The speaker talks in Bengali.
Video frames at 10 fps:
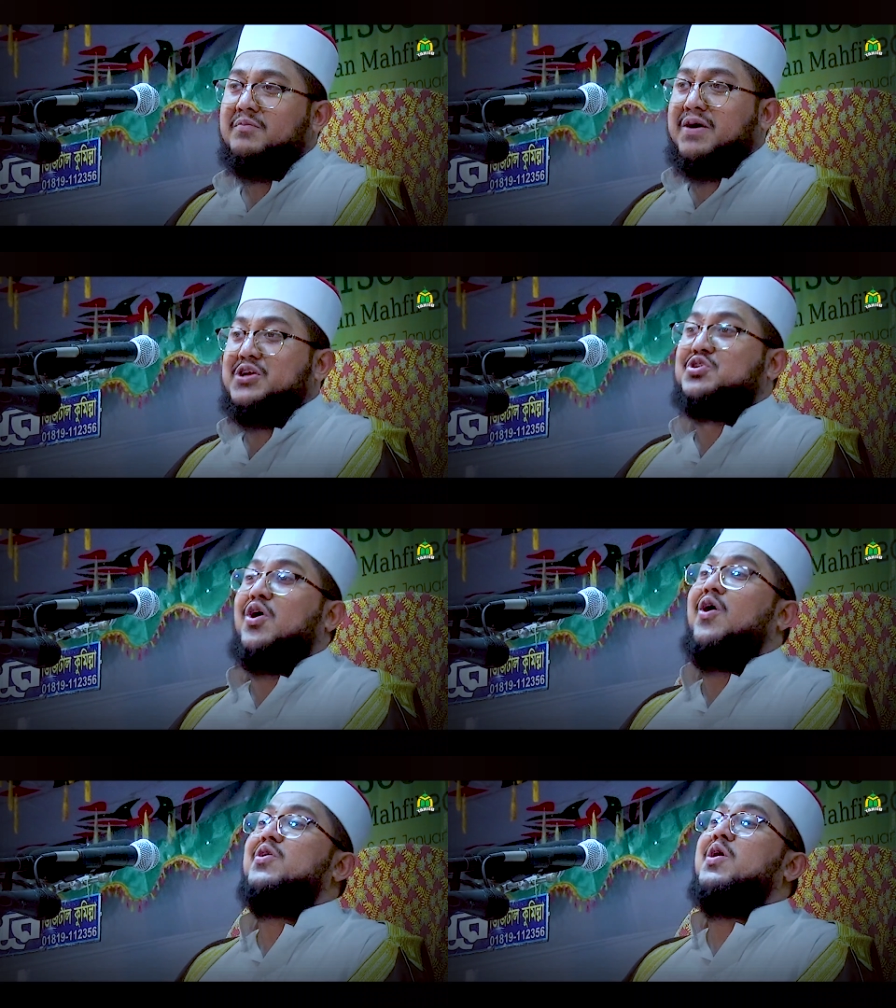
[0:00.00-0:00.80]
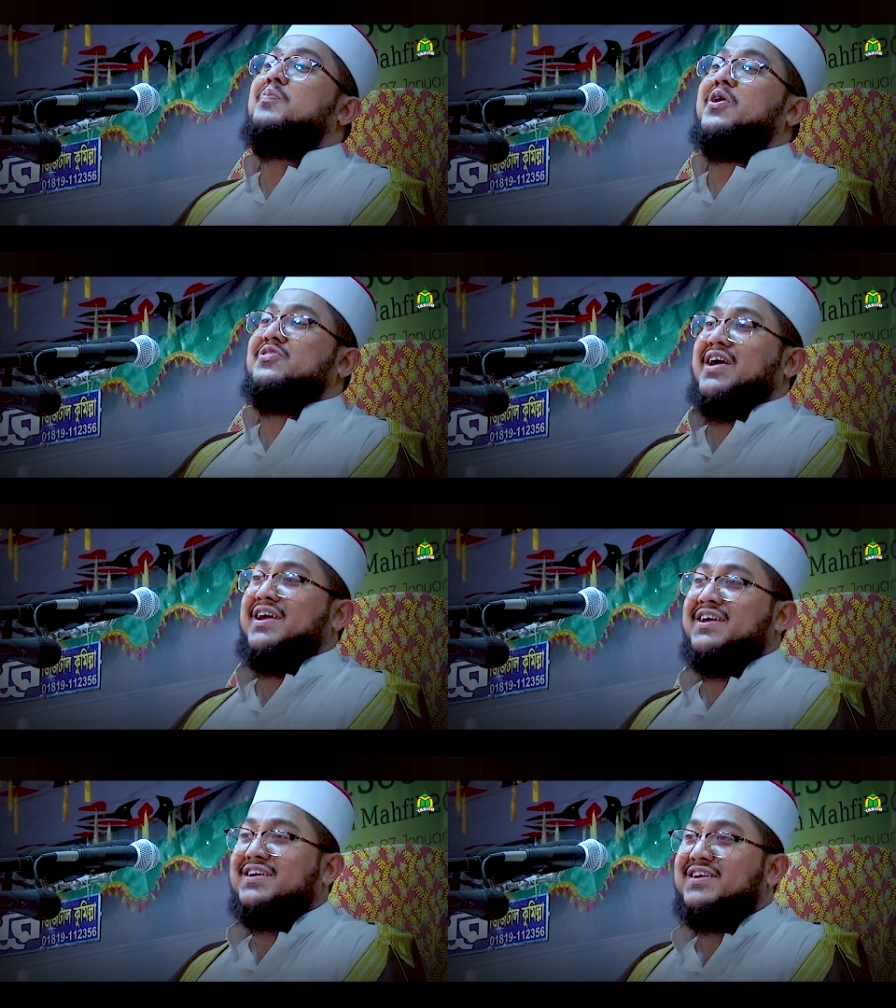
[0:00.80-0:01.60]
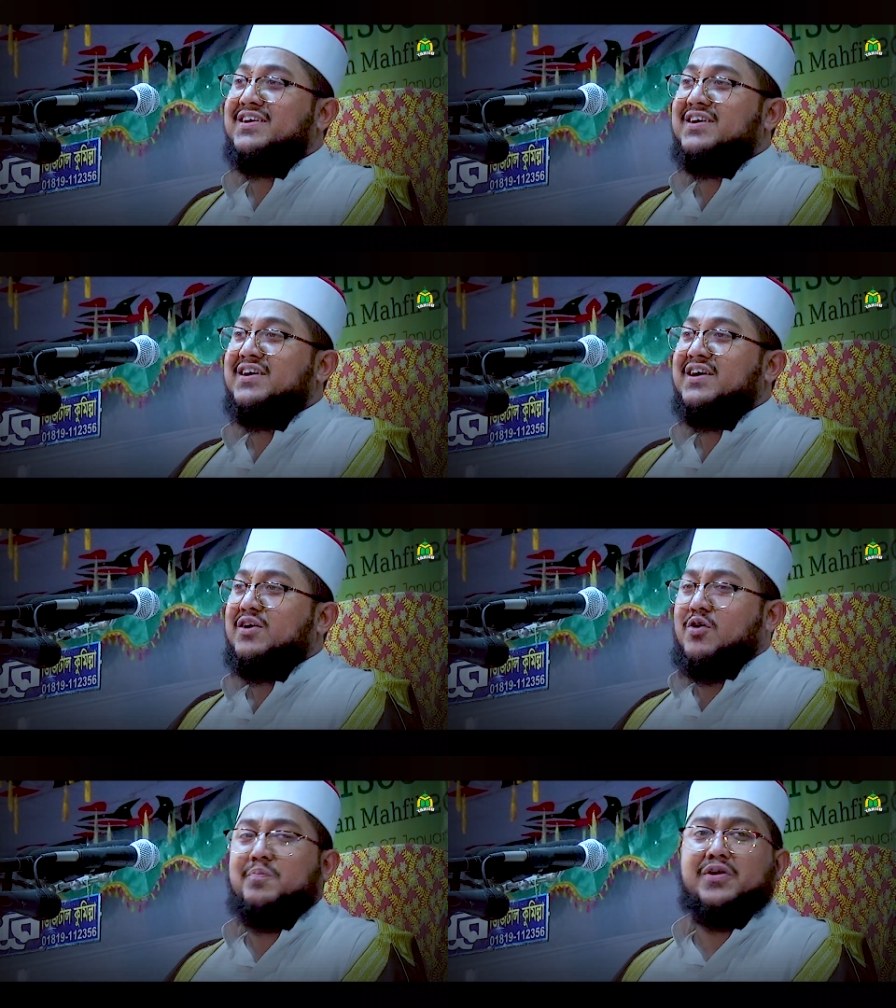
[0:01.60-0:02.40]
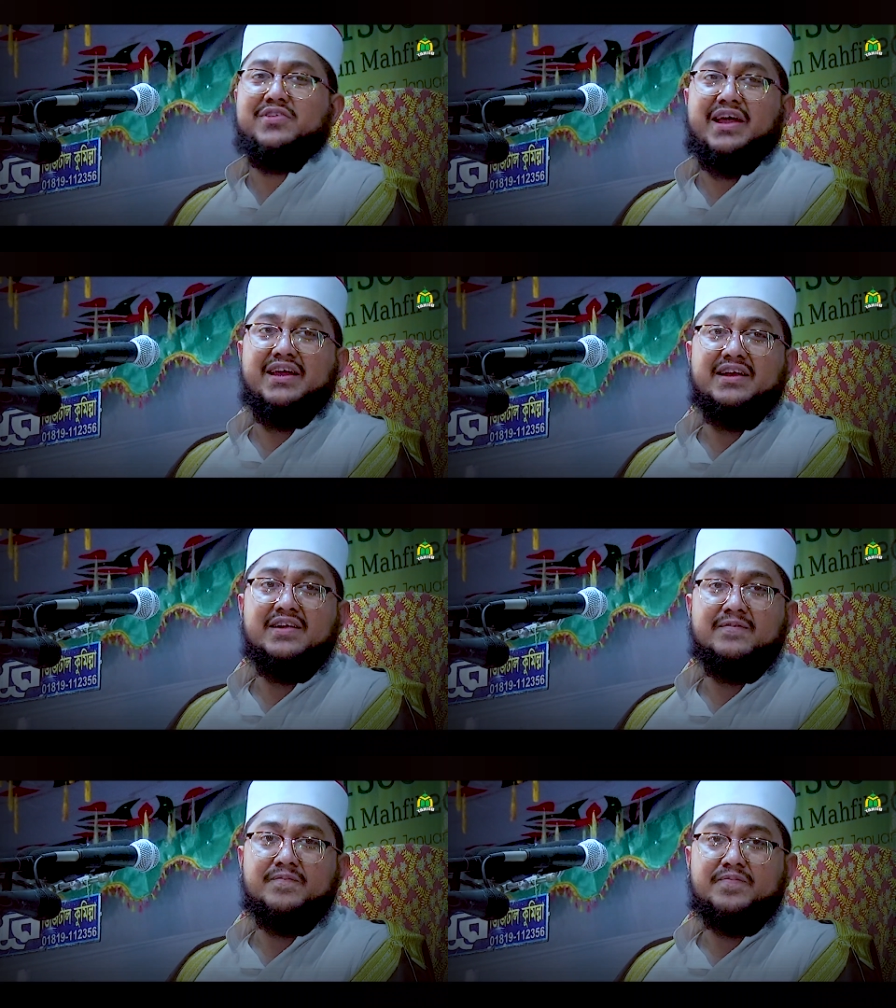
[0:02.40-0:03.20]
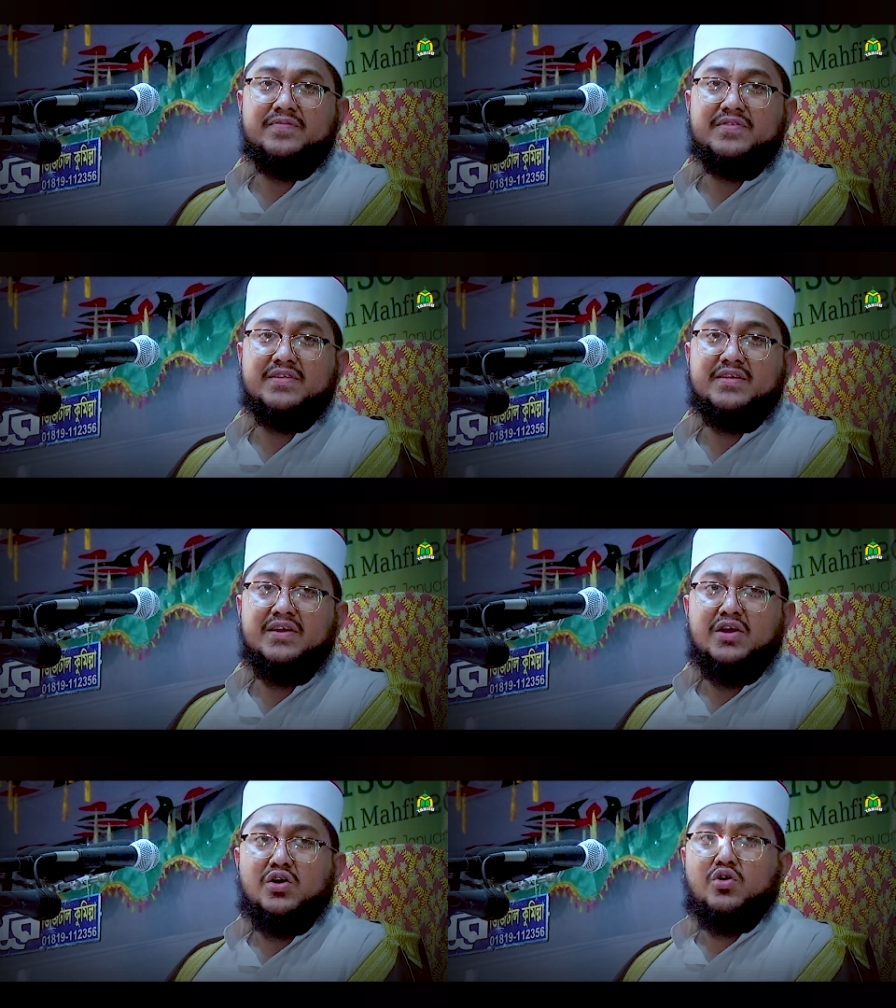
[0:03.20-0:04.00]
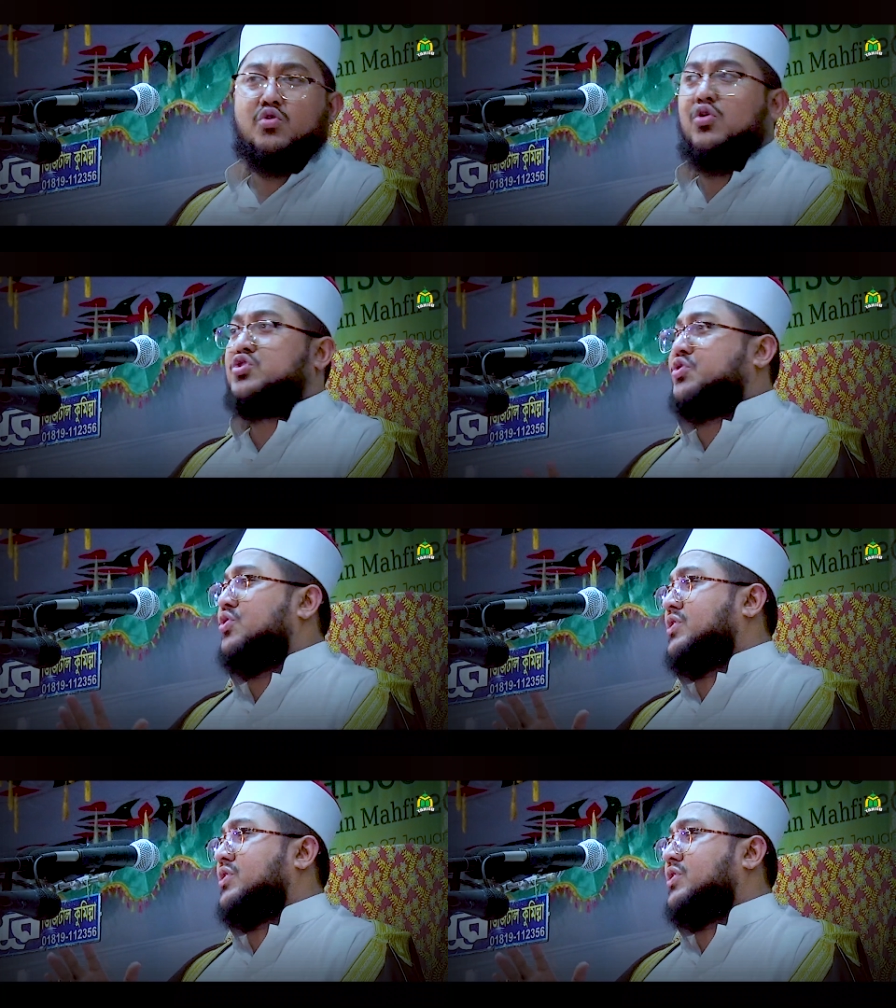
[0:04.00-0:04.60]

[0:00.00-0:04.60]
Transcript: মানে সহনীয় পর্যায়ে কোন পর্যায়ে গুড় সুদ